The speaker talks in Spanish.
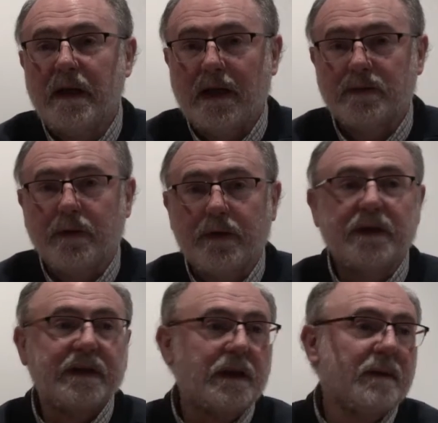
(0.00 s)

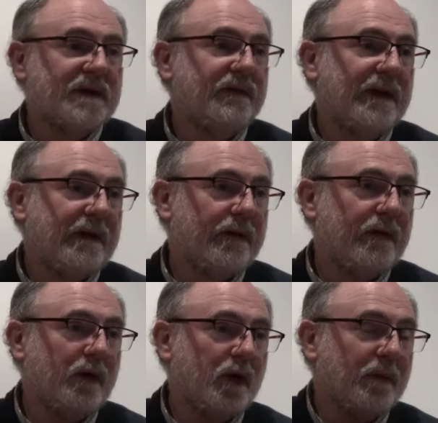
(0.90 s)
actuaciones de diversificación
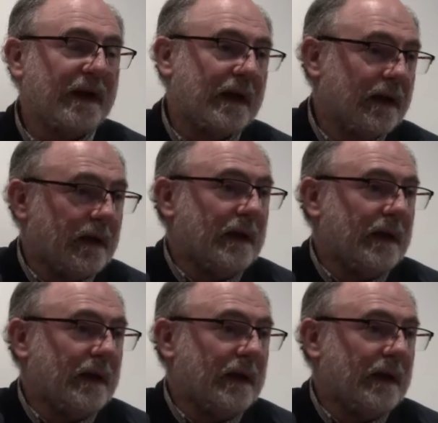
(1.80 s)
económica.